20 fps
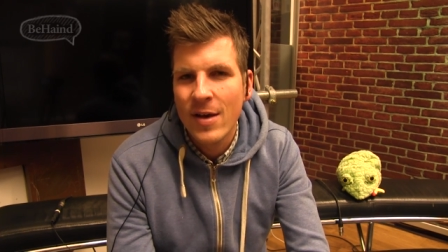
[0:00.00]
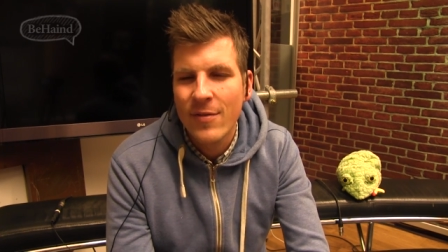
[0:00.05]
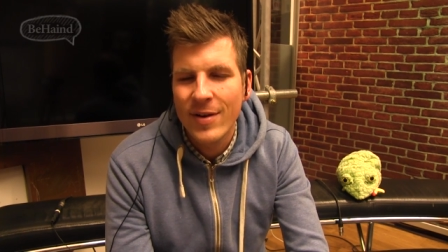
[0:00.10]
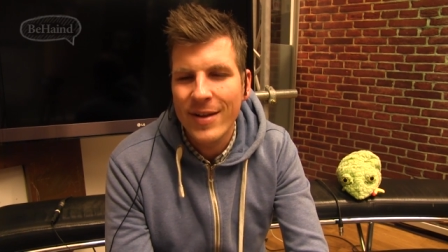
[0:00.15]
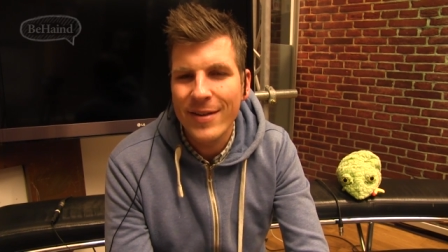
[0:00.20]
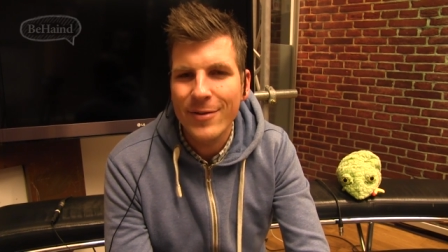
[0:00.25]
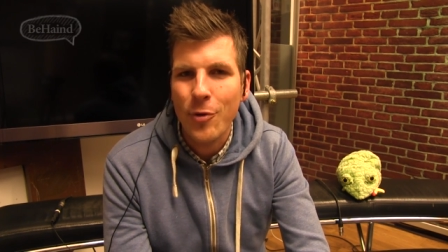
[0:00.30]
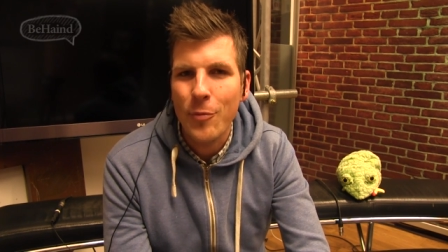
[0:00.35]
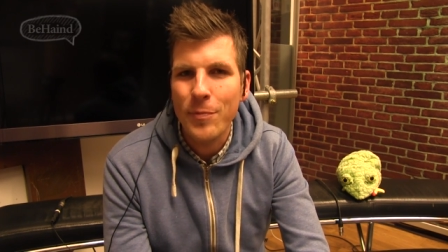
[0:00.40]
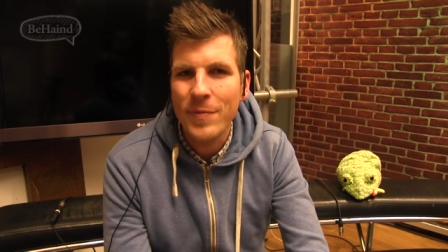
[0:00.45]

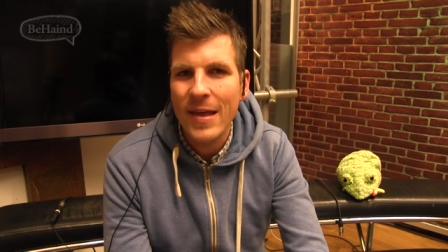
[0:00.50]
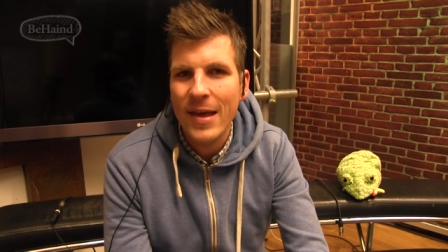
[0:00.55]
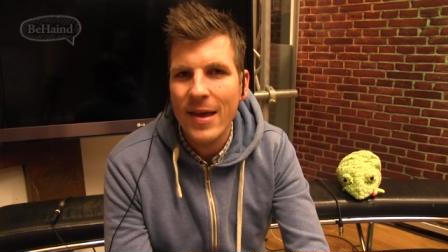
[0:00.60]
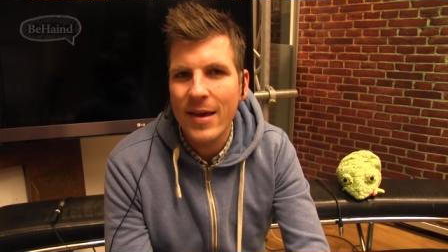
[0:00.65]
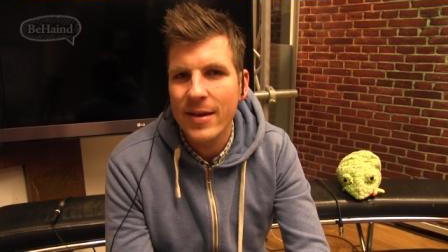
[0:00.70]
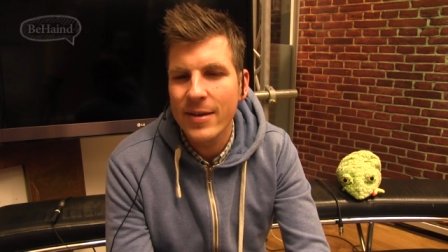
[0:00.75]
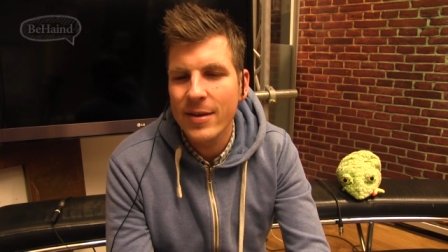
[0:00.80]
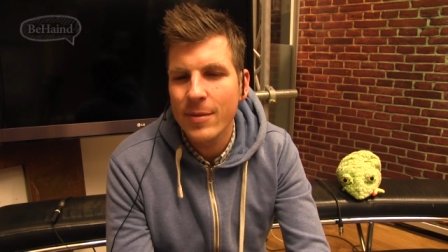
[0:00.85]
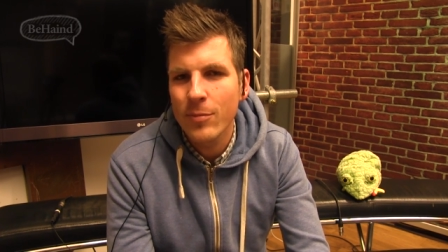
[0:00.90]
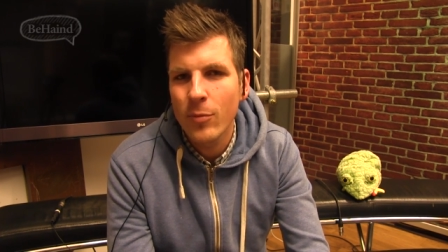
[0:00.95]
Vielleicht kommt
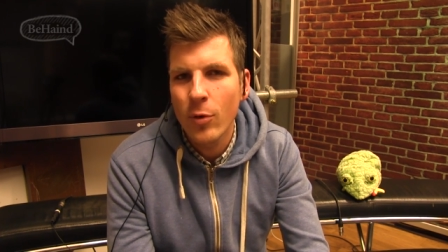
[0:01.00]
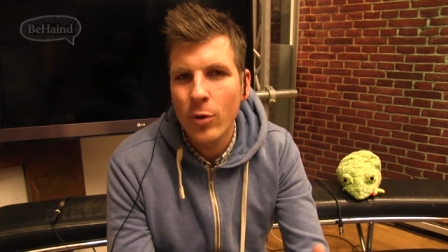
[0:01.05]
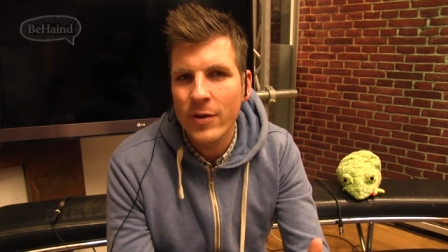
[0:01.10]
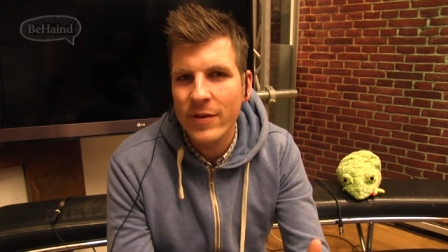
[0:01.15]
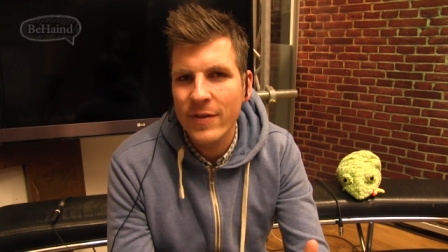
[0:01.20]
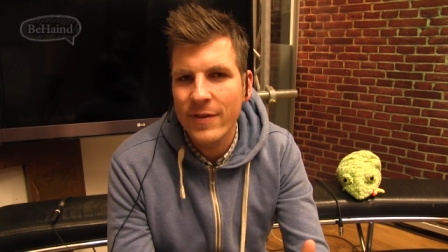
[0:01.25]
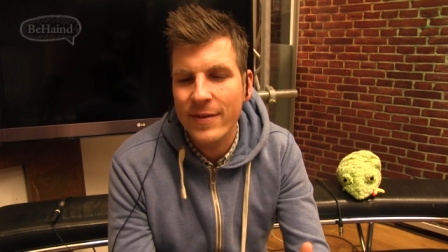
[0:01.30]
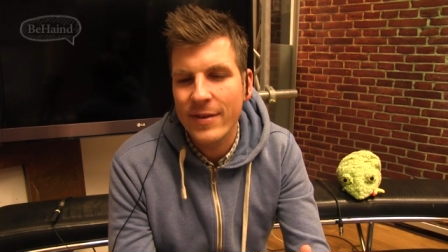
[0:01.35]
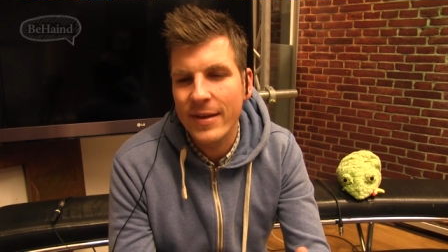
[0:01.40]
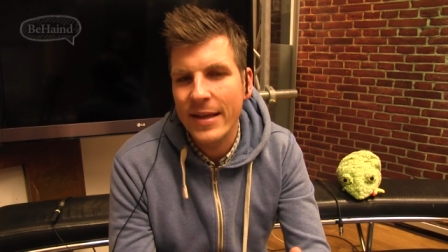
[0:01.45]
der in einem
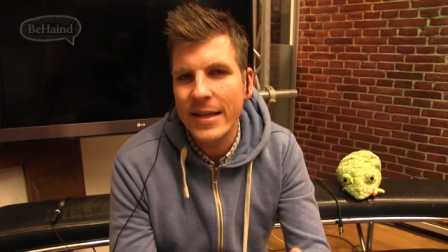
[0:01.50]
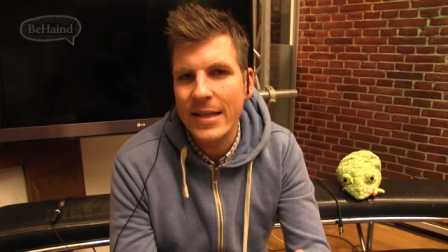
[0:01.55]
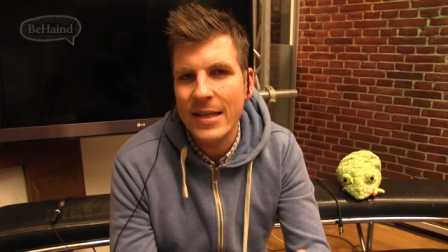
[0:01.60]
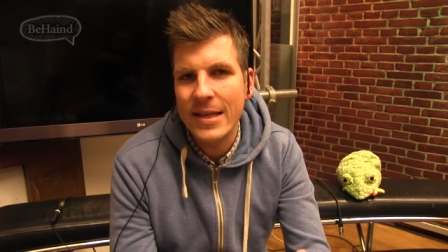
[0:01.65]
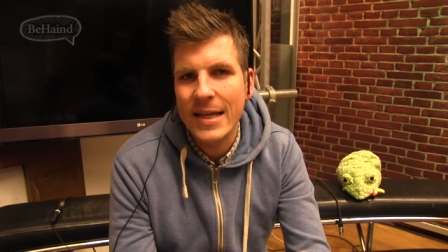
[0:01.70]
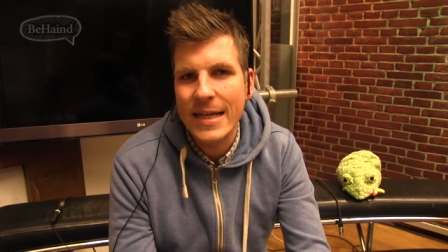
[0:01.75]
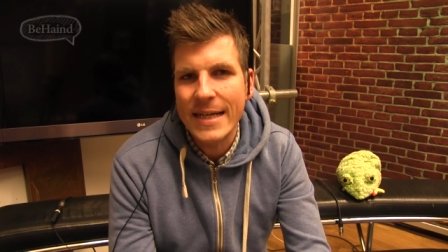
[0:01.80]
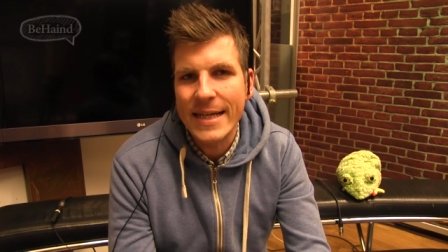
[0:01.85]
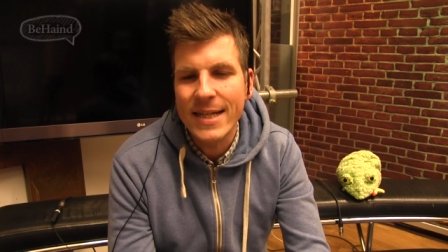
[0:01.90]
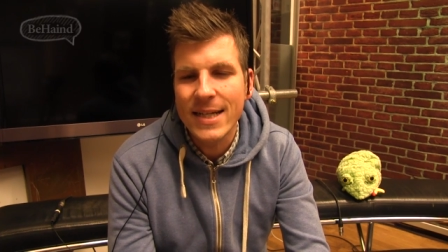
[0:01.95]
möglichen dritten
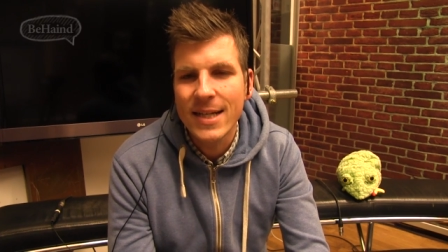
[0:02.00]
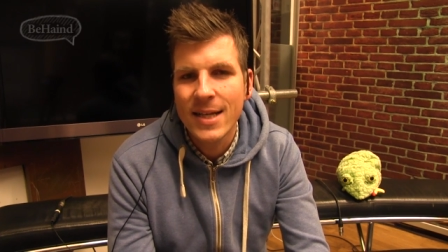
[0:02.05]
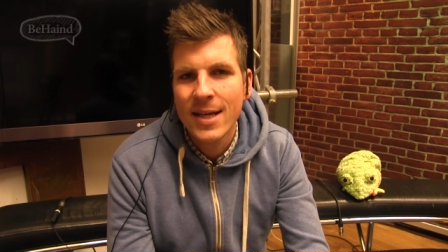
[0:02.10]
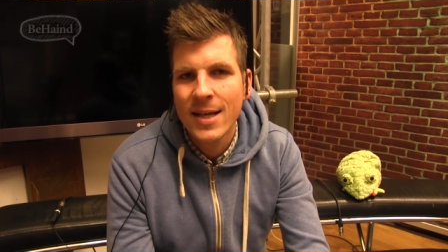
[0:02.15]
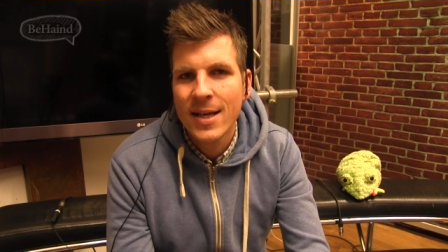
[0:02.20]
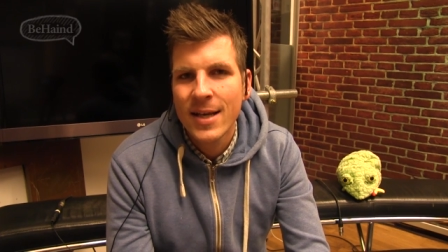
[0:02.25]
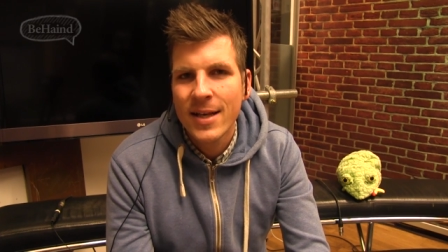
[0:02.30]
Teil,